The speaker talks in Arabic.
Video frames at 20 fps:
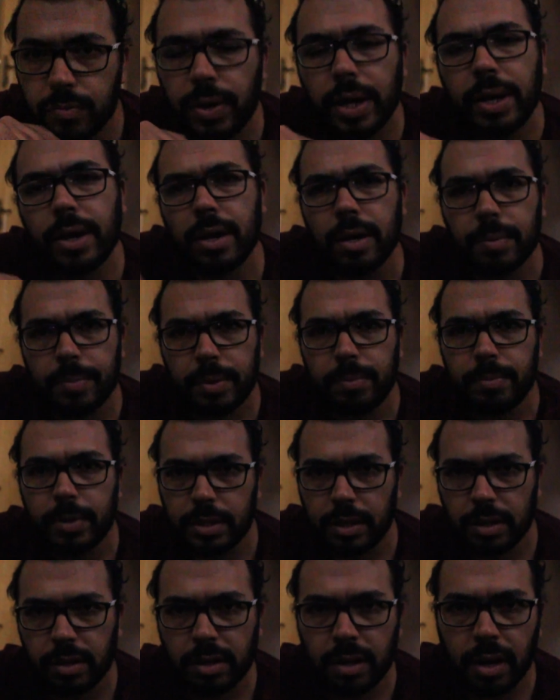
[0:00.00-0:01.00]
في حاجه كمان
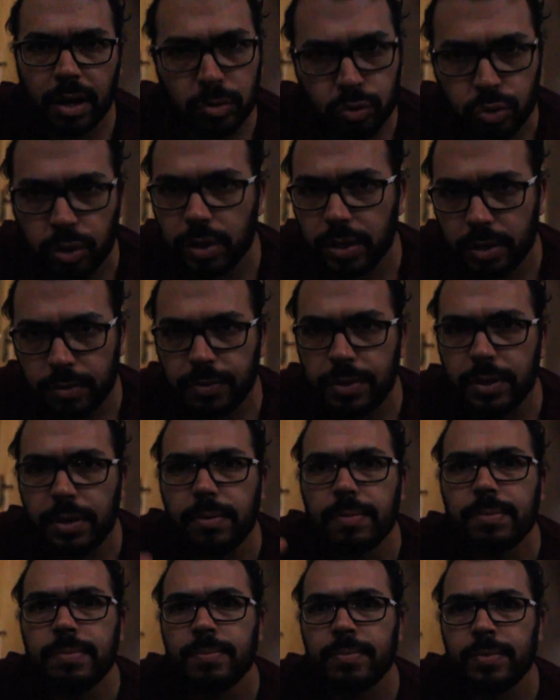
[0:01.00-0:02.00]
محتاج اخد رايك فيها
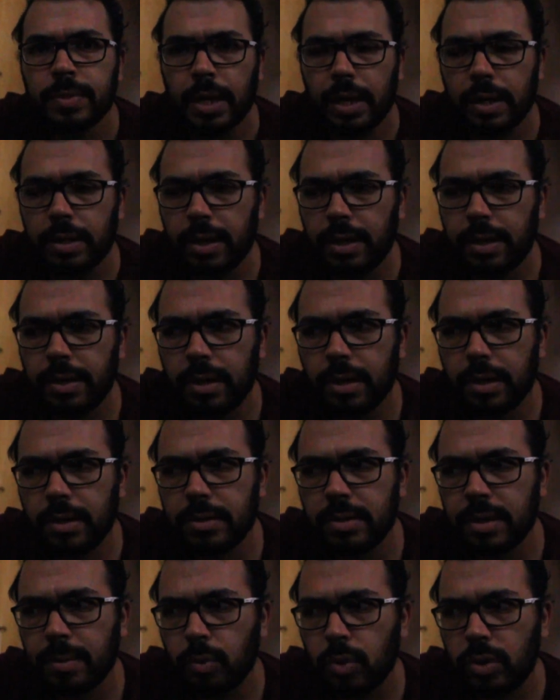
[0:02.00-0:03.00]
ان احنا
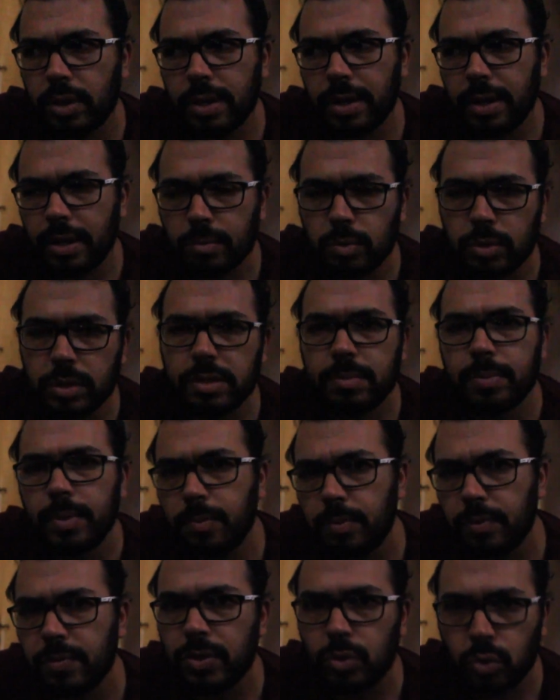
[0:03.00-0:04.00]
زي ما قلنا ان احنا ملتزمين
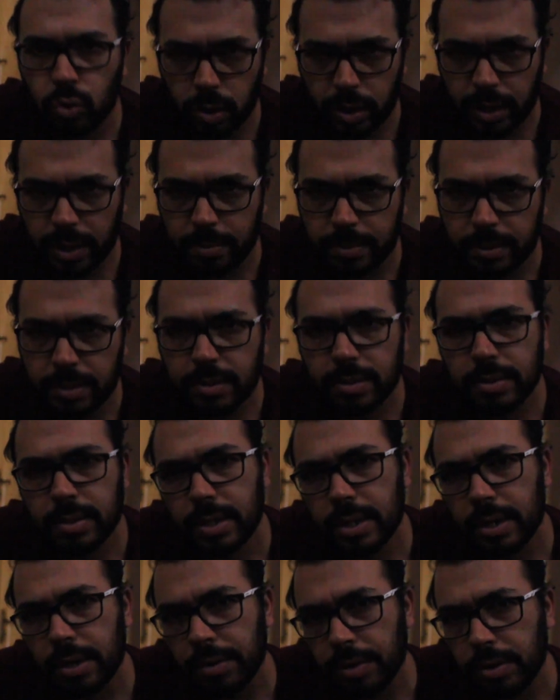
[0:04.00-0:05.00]
بفيديو كل خميس
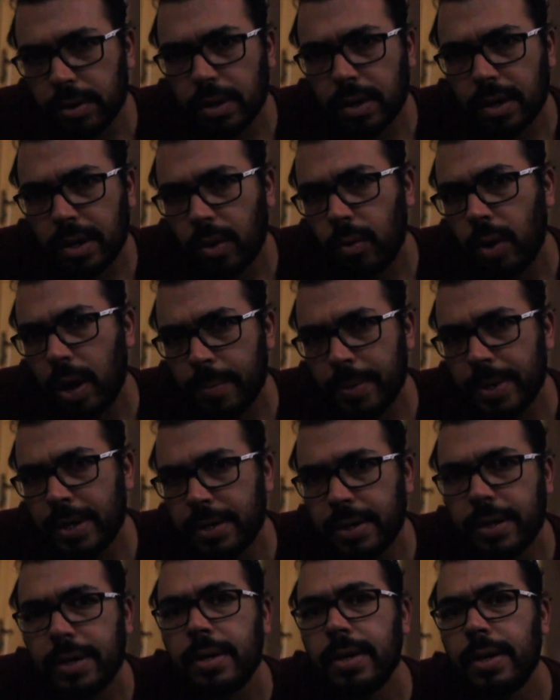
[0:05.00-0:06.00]
ايه رايك لو
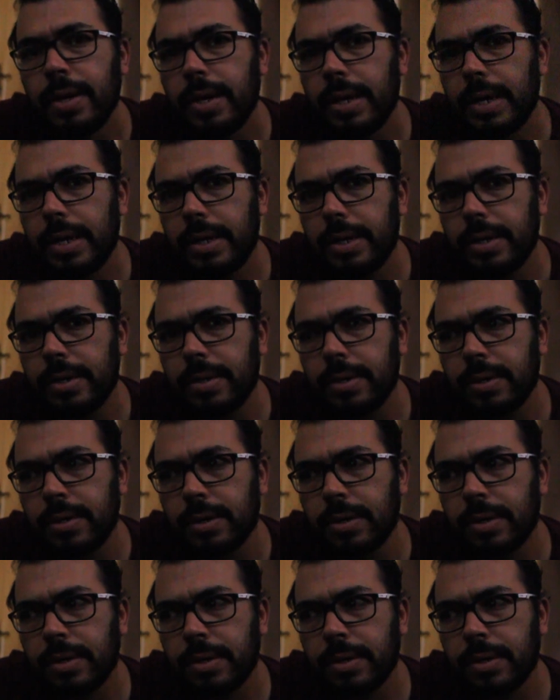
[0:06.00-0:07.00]
عملنا
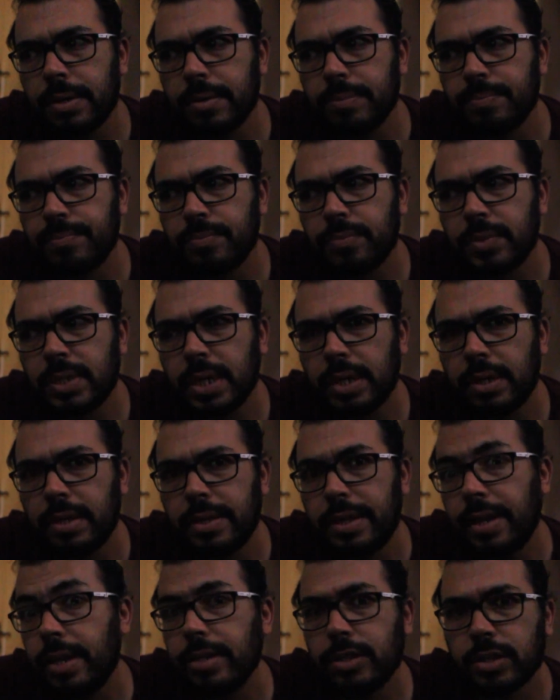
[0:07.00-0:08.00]
زي
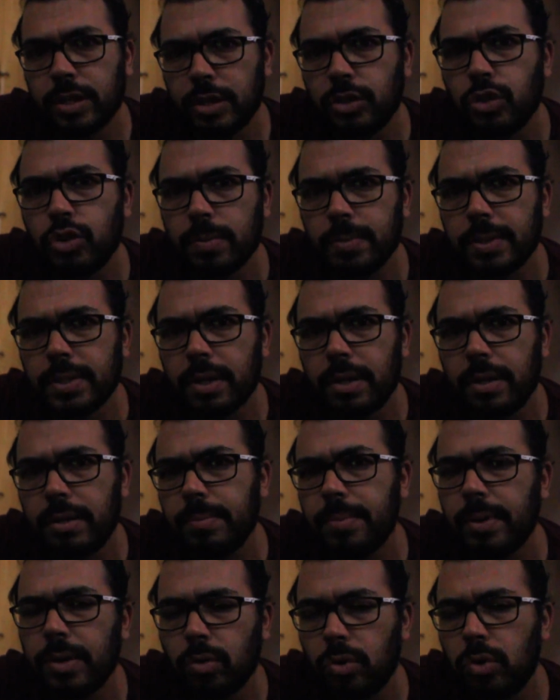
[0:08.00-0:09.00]
ديلي سكتش مثلا
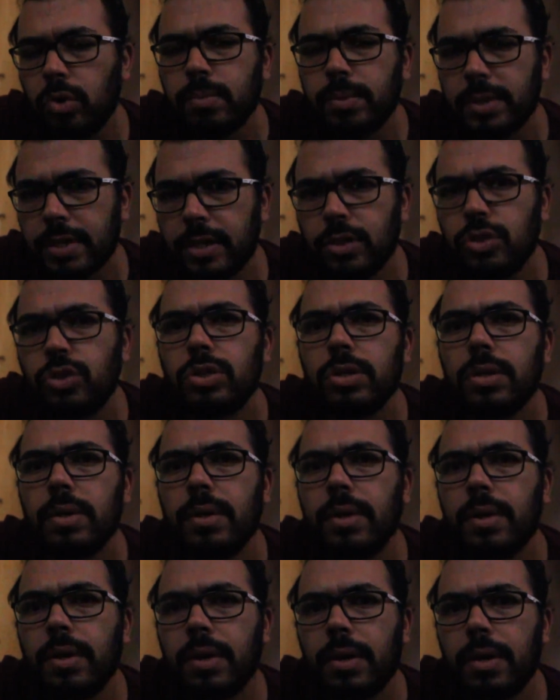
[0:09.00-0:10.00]
يبقى كل يوم سكتش
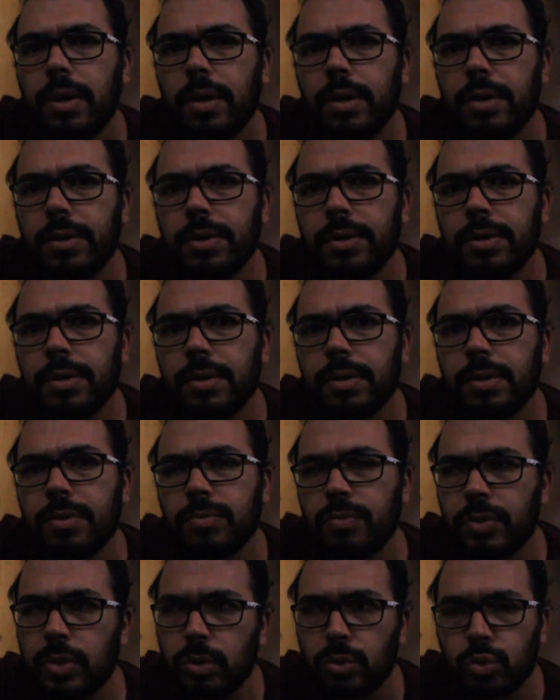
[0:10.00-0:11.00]
آه،
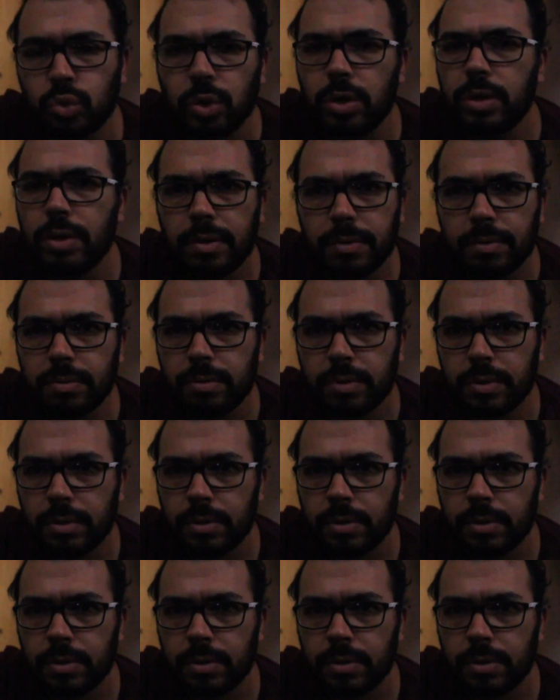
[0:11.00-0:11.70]
فيديو صغير